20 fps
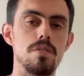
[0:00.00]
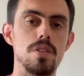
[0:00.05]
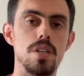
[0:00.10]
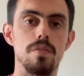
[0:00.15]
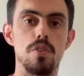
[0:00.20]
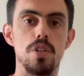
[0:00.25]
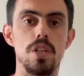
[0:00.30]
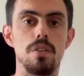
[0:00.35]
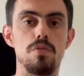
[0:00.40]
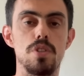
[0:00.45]
Ça
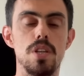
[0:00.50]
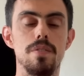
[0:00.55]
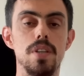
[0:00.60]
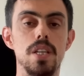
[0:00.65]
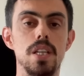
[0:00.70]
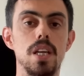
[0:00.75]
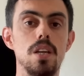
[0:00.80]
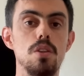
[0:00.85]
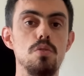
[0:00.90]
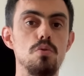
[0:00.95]
veut dire que vous avez
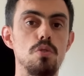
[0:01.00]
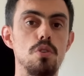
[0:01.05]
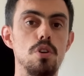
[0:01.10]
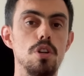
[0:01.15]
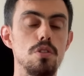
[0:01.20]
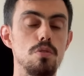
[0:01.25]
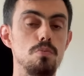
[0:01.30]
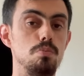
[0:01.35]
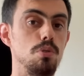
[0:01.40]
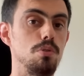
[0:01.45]
écrit du
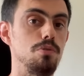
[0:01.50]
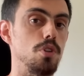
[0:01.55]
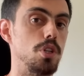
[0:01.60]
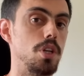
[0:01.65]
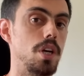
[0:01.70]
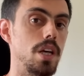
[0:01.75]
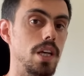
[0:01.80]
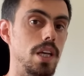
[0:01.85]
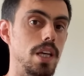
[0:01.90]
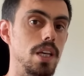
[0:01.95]
code pour
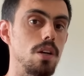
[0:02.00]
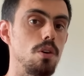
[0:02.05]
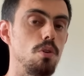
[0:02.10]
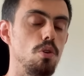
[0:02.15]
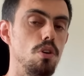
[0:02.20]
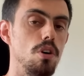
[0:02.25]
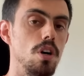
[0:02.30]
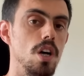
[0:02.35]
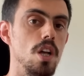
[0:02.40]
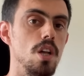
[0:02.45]
votre
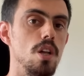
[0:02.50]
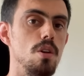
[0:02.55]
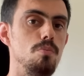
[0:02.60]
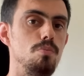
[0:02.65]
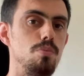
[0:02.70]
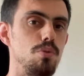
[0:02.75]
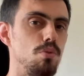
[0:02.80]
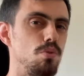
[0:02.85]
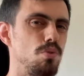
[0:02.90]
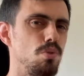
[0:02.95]
ego
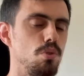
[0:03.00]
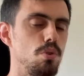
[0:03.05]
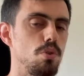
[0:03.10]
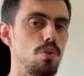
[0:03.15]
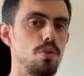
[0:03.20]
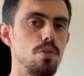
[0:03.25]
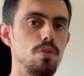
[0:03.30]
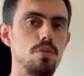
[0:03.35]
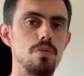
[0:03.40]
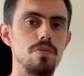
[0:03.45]
plutôt
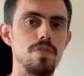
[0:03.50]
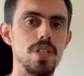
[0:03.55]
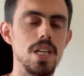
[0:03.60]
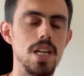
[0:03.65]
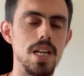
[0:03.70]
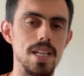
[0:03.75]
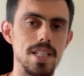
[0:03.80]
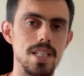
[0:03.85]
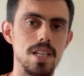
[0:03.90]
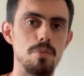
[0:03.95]
que de viser
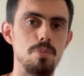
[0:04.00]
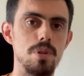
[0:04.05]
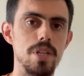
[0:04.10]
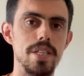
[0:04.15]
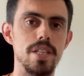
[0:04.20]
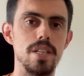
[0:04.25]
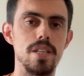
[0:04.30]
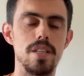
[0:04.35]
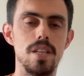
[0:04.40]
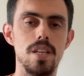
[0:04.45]
la
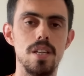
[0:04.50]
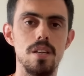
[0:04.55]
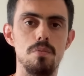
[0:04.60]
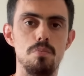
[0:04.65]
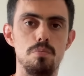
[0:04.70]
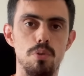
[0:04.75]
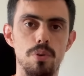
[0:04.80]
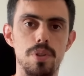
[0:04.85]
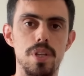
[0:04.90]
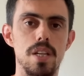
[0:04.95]
simplicité
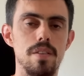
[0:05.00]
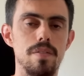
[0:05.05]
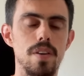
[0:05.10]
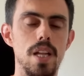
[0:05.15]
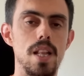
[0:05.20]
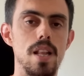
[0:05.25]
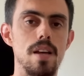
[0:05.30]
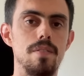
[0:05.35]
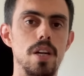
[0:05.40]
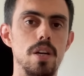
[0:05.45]
pour
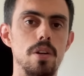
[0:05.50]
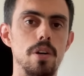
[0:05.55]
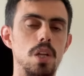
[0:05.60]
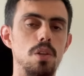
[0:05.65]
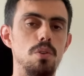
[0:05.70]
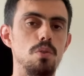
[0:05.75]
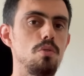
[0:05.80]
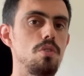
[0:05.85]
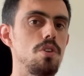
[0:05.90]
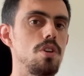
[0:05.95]
délivrer de la valeur.
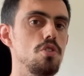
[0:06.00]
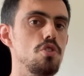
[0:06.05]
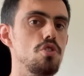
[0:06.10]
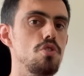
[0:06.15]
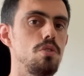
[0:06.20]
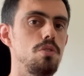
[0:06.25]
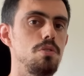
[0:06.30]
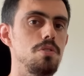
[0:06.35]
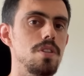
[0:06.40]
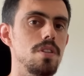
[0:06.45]
Donc quand
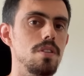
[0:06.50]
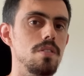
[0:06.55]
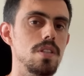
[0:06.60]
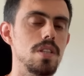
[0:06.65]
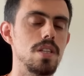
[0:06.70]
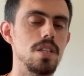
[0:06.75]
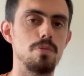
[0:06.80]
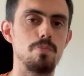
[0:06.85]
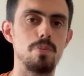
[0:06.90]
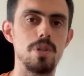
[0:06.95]
je ressens
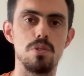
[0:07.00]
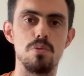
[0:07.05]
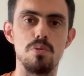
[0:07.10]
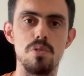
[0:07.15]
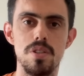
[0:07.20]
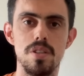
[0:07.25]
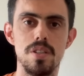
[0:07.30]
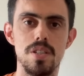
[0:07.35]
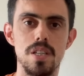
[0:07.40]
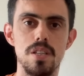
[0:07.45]
cette espèce de
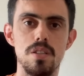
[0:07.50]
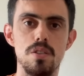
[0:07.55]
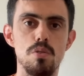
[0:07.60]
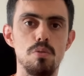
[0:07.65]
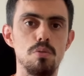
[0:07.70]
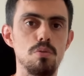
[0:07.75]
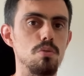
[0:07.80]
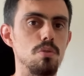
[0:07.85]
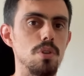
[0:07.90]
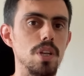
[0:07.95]

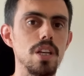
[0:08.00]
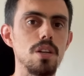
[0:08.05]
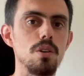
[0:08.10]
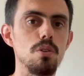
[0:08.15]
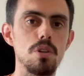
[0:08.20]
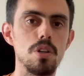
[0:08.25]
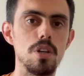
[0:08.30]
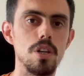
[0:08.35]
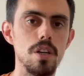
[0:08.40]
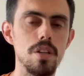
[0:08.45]
sensation de
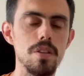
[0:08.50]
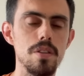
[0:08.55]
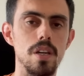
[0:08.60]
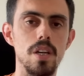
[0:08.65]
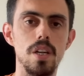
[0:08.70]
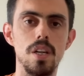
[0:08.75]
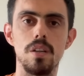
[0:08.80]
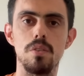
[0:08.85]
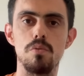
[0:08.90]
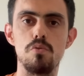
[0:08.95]
ego code,
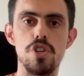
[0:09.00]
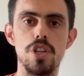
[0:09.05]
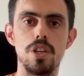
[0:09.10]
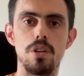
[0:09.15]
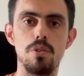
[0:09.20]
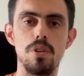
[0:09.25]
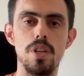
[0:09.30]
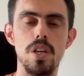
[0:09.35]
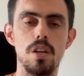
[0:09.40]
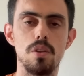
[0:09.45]
où j'ai
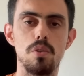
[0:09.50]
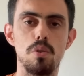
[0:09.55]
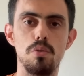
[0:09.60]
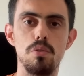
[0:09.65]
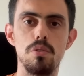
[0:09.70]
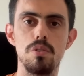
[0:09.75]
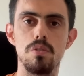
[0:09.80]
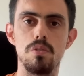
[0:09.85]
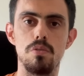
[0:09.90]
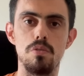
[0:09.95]
codé un
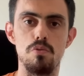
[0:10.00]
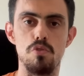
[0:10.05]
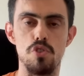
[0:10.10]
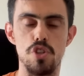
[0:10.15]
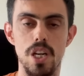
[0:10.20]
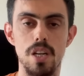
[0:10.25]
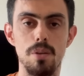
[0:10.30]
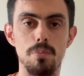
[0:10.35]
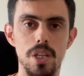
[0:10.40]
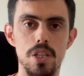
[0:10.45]
truc, euh, où
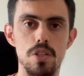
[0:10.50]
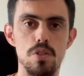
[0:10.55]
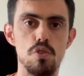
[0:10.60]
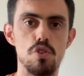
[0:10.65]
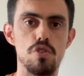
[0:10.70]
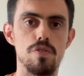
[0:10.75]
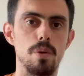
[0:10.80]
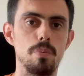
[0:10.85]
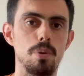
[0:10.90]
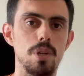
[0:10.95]
j'ai l'impression
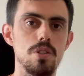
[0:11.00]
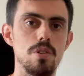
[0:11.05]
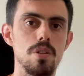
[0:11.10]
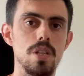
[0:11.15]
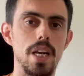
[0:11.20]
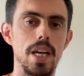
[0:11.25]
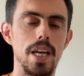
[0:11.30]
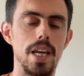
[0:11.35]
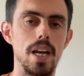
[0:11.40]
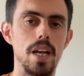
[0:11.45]
que je vais
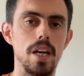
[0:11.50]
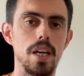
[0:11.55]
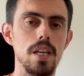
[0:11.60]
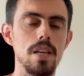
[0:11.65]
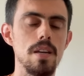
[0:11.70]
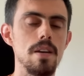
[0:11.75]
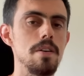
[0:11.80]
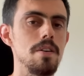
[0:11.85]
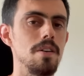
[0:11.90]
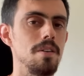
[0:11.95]
impressionner la
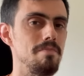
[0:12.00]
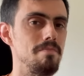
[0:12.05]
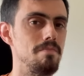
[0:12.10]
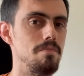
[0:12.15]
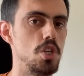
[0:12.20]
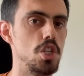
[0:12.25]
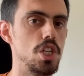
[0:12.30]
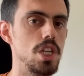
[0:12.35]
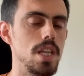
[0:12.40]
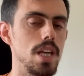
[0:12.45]
galerie,
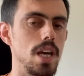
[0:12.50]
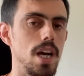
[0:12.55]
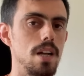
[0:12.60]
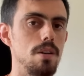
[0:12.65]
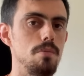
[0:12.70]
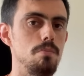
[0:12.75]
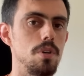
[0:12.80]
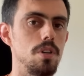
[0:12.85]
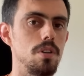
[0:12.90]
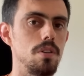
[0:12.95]

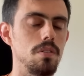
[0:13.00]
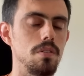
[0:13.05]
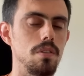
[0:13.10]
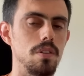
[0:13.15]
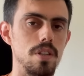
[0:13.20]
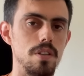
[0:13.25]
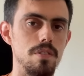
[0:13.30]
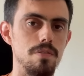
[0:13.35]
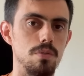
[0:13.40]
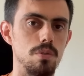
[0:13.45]

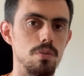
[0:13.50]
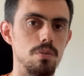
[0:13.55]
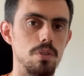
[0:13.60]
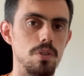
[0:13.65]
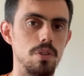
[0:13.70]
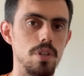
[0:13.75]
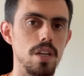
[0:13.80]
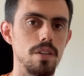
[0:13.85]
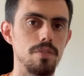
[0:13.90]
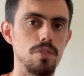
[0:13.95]
Généralement, il faut
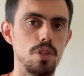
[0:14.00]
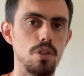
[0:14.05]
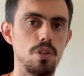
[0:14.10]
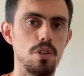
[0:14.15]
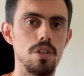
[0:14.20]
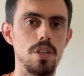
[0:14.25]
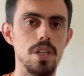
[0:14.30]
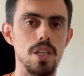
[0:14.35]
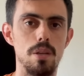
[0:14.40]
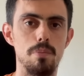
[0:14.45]
relire votre
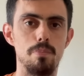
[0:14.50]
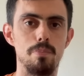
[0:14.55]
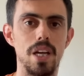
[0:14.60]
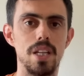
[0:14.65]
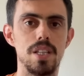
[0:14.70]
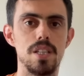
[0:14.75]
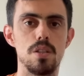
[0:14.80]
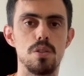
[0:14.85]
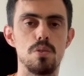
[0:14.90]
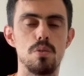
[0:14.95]
code et
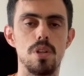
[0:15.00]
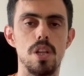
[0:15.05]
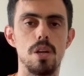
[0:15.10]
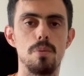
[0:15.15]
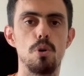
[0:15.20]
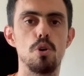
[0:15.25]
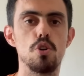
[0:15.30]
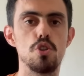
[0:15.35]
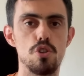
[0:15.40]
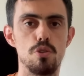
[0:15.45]
partir sur une
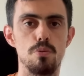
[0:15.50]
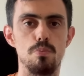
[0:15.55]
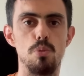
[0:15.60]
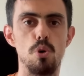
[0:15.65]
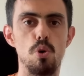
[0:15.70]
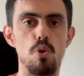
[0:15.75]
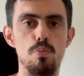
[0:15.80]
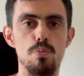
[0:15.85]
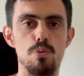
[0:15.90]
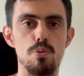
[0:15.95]
approche
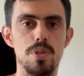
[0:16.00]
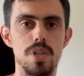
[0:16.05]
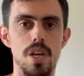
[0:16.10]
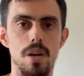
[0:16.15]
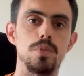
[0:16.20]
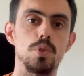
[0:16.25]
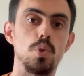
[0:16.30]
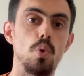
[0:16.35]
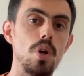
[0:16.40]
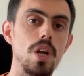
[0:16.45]
beaucoup plus
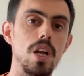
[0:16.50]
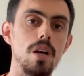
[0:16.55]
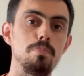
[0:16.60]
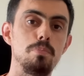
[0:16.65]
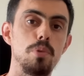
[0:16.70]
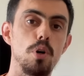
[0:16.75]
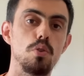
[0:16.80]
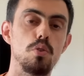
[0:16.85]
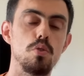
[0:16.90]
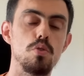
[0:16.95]
simple. Donc la
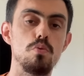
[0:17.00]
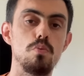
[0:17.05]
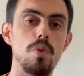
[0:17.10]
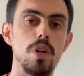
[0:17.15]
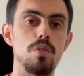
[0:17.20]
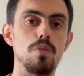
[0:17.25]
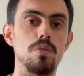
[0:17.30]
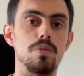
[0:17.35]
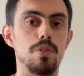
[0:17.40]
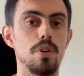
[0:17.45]
porte du
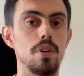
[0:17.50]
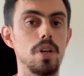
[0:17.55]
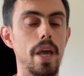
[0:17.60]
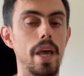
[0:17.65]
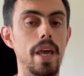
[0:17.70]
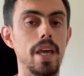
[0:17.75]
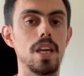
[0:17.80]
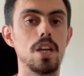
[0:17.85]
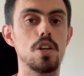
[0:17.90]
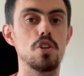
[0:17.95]
what the fuck
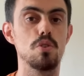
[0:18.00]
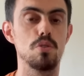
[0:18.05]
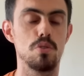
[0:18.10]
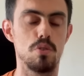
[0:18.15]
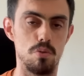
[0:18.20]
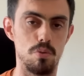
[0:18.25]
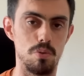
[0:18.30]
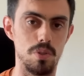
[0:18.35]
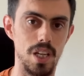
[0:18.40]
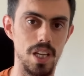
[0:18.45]
est quelque
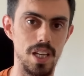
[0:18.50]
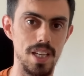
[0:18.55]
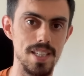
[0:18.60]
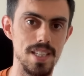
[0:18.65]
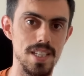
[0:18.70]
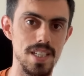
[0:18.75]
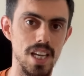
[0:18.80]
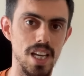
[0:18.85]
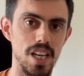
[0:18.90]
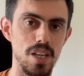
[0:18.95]
chose de très
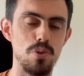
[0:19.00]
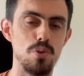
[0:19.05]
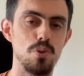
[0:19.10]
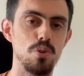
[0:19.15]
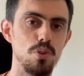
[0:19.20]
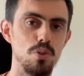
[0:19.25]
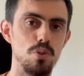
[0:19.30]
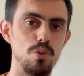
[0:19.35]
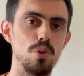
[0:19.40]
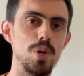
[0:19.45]

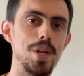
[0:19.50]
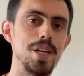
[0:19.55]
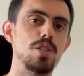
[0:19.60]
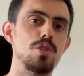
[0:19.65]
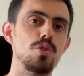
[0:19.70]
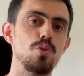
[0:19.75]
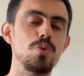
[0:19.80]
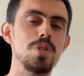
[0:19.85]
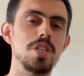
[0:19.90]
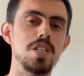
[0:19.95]
sérieux, ne la
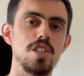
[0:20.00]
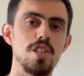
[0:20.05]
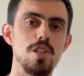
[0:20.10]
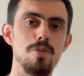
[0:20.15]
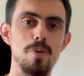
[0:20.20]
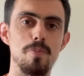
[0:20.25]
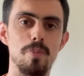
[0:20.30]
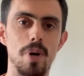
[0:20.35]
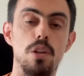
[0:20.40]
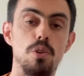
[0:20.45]

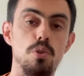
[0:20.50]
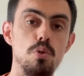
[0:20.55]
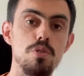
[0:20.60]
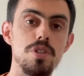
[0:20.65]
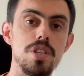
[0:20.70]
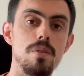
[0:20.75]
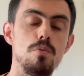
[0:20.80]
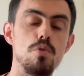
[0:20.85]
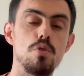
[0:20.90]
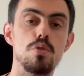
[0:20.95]
sous-estimez pas.
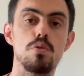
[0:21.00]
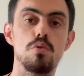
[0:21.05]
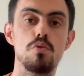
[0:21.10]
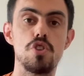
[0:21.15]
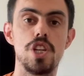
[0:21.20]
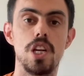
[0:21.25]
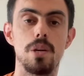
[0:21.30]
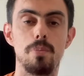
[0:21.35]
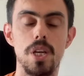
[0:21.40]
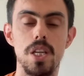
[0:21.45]
Deuxième leçon
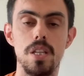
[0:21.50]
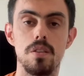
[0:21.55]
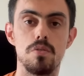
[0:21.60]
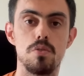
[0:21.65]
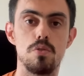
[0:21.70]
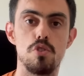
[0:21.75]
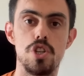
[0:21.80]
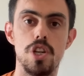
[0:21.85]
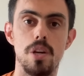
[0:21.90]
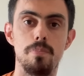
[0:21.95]
que j'ai appris dans
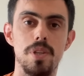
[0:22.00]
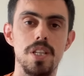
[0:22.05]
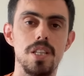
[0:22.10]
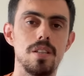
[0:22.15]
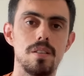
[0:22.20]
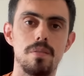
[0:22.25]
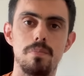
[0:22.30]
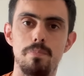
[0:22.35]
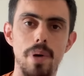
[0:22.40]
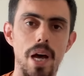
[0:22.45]
ce
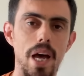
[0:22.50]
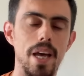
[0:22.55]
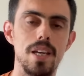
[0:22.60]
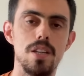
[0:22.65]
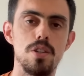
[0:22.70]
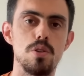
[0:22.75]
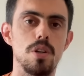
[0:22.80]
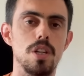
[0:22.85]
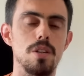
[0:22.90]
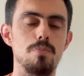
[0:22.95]
chapitre,
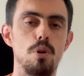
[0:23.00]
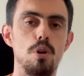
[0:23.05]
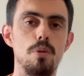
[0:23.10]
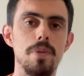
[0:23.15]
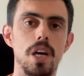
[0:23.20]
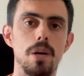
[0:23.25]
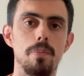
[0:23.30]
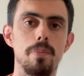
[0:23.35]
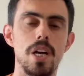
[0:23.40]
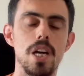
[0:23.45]
pareil sur les
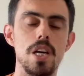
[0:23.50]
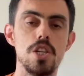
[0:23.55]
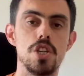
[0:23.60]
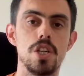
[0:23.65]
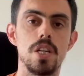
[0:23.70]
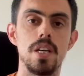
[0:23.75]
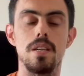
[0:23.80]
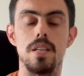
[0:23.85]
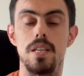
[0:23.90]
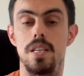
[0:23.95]
premières
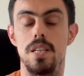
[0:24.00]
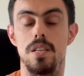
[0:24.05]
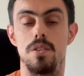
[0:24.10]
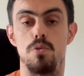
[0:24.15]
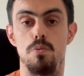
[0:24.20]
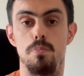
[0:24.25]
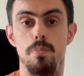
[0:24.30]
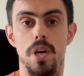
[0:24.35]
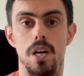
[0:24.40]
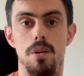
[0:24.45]
pages, qui est
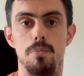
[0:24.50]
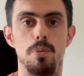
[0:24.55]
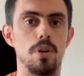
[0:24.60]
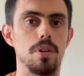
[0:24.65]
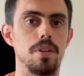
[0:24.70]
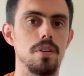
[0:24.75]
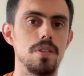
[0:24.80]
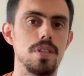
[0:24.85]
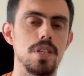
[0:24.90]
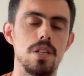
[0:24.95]
super
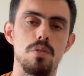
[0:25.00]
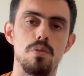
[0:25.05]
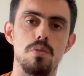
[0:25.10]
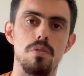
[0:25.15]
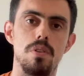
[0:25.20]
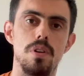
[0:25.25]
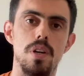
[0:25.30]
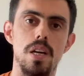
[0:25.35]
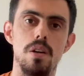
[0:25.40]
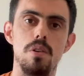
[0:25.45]
importante, c'est
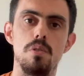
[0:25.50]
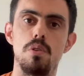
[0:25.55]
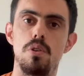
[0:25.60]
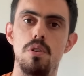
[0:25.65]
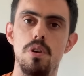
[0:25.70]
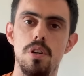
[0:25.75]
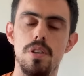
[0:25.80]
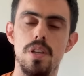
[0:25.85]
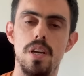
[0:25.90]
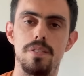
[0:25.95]
que le
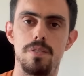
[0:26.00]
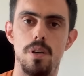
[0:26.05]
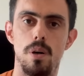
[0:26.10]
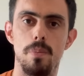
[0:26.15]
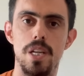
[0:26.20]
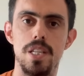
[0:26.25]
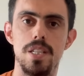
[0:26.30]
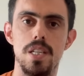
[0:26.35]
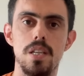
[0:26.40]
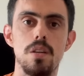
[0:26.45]
code
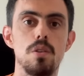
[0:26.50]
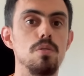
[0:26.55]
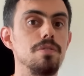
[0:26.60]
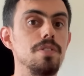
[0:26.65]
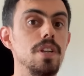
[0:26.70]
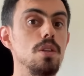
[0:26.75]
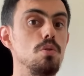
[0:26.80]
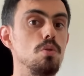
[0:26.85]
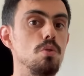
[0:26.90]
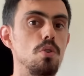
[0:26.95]
informatique, le
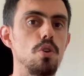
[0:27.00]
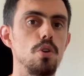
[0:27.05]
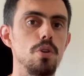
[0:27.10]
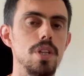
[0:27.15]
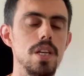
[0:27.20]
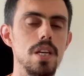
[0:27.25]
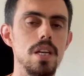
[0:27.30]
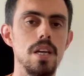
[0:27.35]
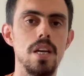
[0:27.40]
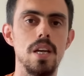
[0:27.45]
fait de
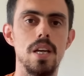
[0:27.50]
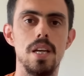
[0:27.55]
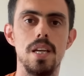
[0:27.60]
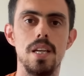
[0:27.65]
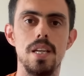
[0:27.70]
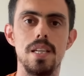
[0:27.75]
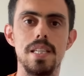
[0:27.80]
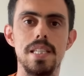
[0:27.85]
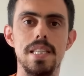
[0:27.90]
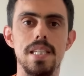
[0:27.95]
coder,
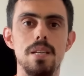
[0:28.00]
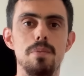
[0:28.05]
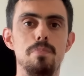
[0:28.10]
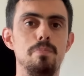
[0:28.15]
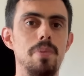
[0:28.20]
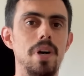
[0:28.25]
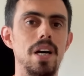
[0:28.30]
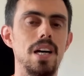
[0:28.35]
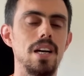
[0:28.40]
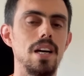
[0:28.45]
c'est
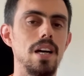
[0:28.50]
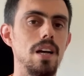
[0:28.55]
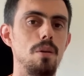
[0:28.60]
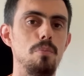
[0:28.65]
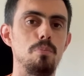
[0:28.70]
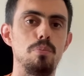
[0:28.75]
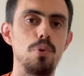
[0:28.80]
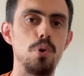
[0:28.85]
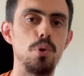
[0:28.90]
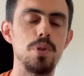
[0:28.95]
pas un
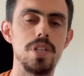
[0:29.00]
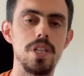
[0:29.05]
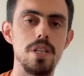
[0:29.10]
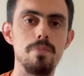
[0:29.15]
petit